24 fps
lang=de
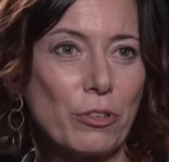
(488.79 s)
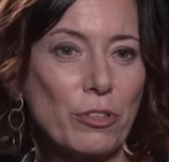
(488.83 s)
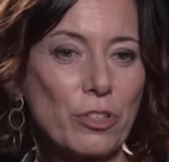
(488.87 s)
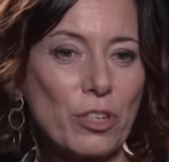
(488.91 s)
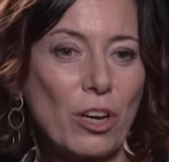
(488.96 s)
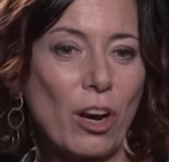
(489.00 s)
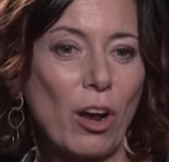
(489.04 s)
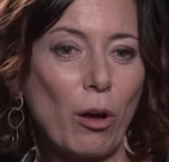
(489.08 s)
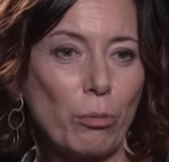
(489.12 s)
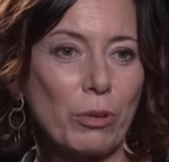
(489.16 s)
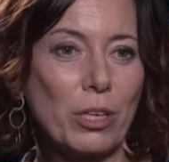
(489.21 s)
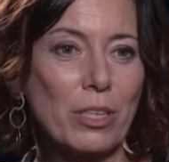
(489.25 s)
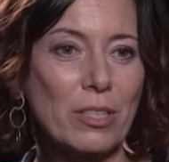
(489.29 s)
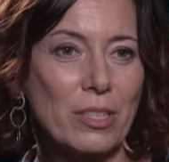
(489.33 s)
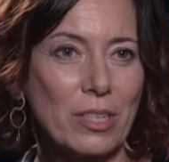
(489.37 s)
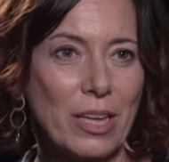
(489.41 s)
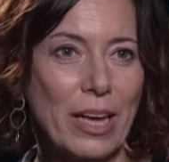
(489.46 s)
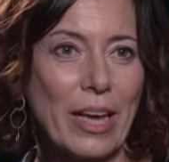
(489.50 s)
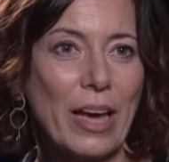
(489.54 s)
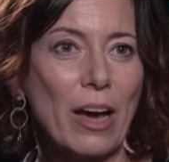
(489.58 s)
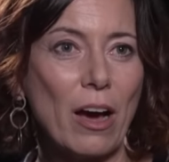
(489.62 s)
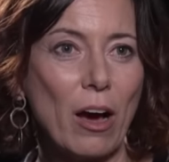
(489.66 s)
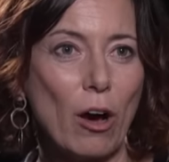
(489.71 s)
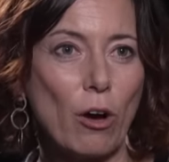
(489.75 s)
uns, glaube ich, ja.
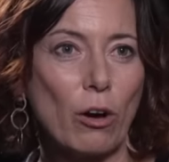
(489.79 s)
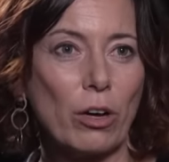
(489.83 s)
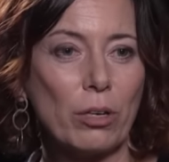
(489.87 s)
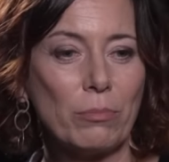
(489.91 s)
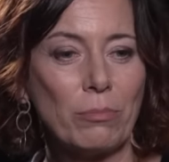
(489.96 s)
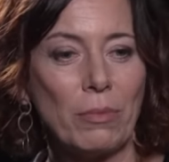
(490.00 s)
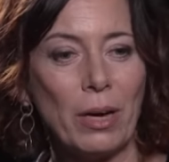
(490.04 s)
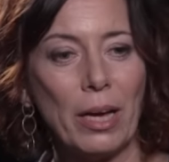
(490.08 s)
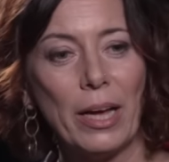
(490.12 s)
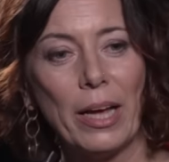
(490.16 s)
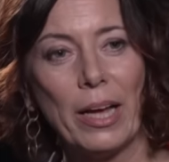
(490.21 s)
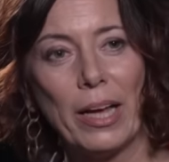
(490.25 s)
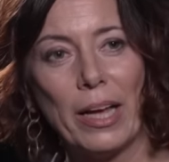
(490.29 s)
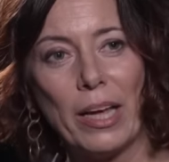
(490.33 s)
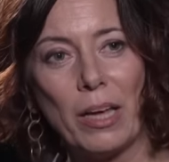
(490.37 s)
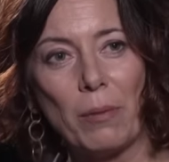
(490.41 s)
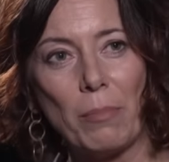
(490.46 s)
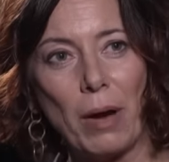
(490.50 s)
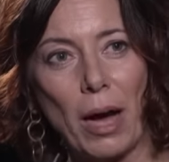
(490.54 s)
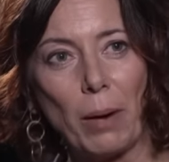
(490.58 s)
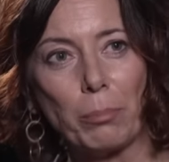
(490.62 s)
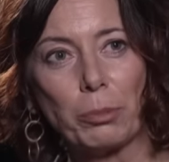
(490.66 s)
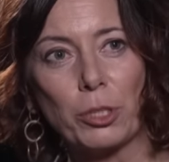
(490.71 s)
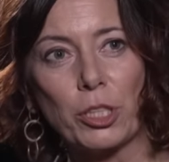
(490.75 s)
sehr auch im,
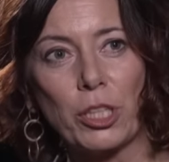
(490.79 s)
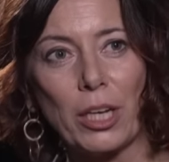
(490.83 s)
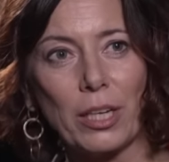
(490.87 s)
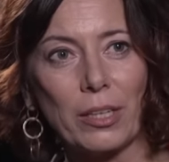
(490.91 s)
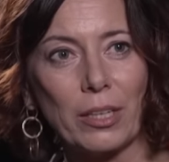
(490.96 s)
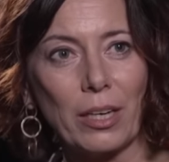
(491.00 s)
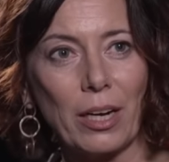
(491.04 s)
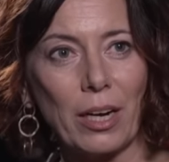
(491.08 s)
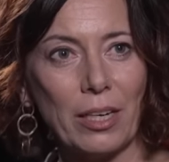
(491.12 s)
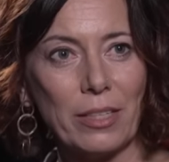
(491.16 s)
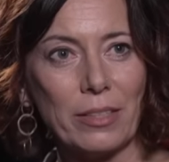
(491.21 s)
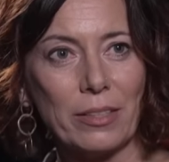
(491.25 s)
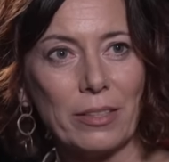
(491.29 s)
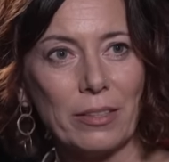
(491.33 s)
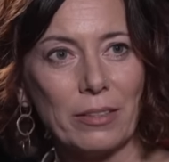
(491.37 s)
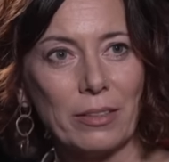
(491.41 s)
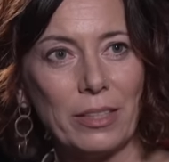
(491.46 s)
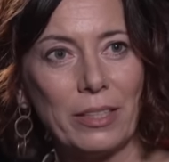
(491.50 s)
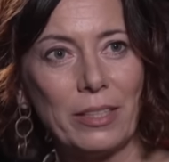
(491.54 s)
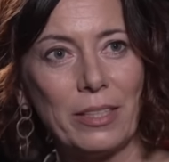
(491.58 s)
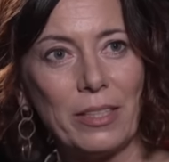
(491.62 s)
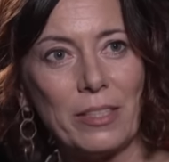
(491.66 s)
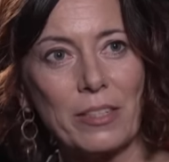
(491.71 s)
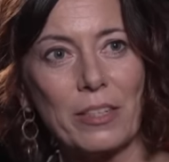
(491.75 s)
im Abstand halten. Hm.
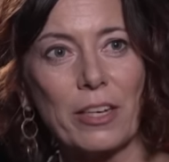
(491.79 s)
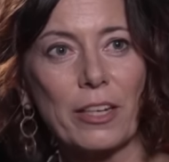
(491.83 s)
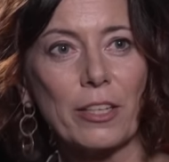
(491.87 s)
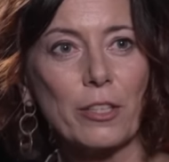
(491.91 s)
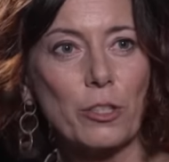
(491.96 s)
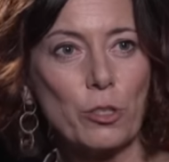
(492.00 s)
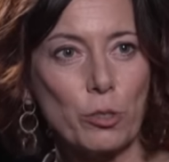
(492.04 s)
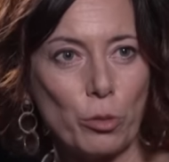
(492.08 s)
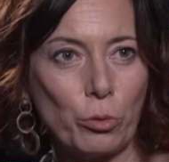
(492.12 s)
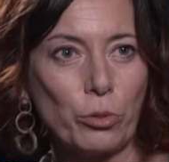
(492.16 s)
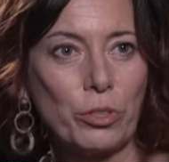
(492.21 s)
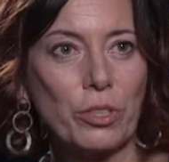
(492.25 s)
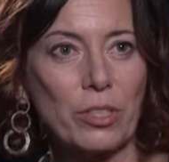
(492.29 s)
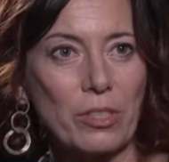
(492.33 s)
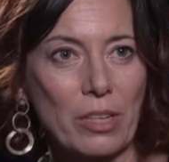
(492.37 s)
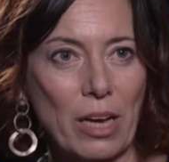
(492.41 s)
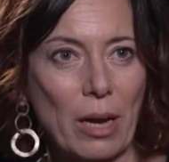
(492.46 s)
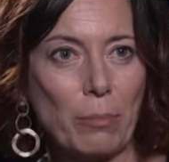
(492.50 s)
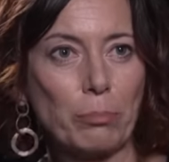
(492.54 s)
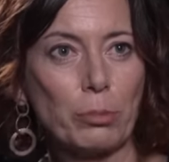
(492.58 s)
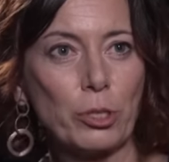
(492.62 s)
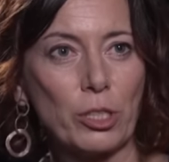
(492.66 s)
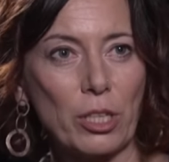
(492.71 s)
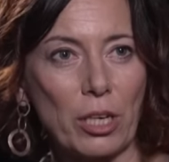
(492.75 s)
Die Diskretion des
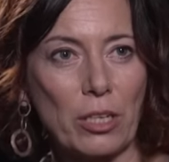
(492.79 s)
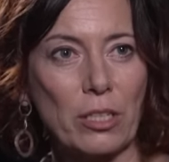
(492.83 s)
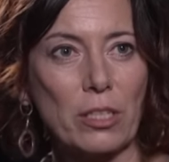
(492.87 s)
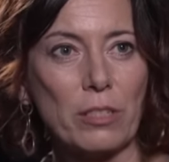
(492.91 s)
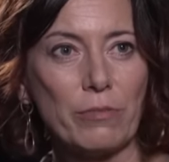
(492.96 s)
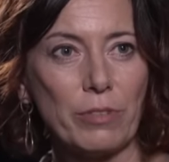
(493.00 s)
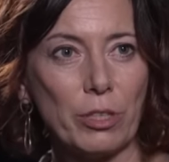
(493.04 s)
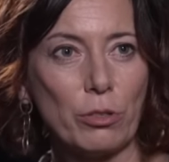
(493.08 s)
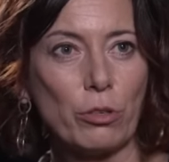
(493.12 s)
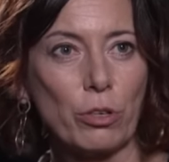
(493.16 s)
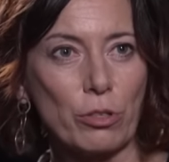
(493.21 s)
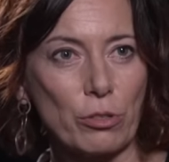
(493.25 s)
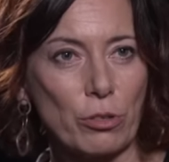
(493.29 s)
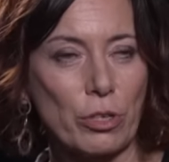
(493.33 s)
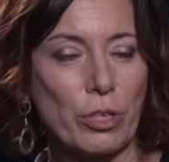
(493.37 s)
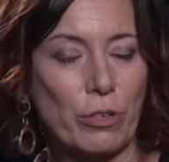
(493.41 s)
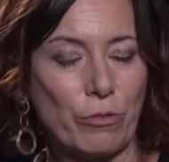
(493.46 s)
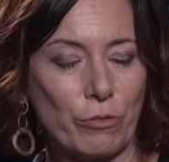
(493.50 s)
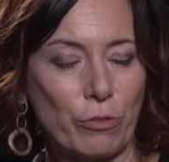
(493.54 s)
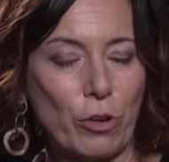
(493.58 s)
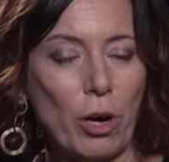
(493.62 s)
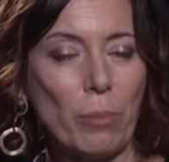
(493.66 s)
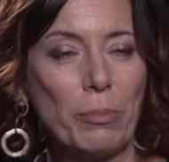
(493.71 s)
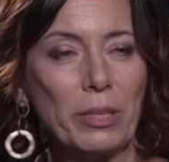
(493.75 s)
Abstands wird durch
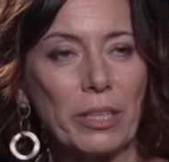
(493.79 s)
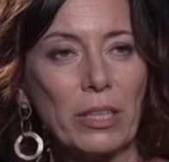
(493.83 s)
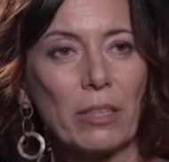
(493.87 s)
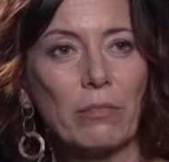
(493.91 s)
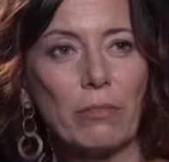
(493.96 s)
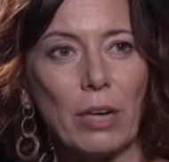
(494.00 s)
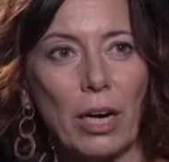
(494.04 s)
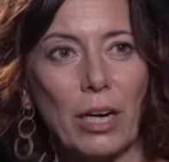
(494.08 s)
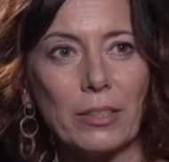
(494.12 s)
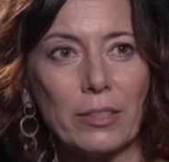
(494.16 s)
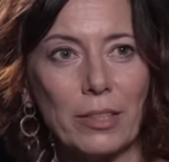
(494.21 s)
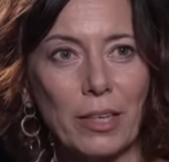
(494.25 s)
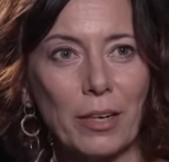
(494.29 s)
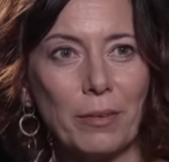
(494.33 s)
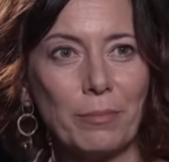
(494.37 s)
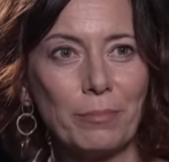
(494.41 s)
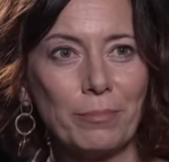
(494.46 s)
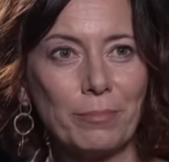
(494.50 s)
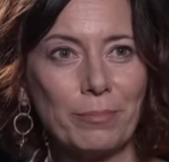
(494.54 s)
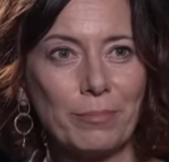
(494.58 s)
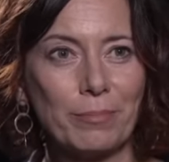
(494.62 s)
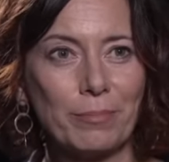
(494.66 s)
solche Formen gewahrt. Ja.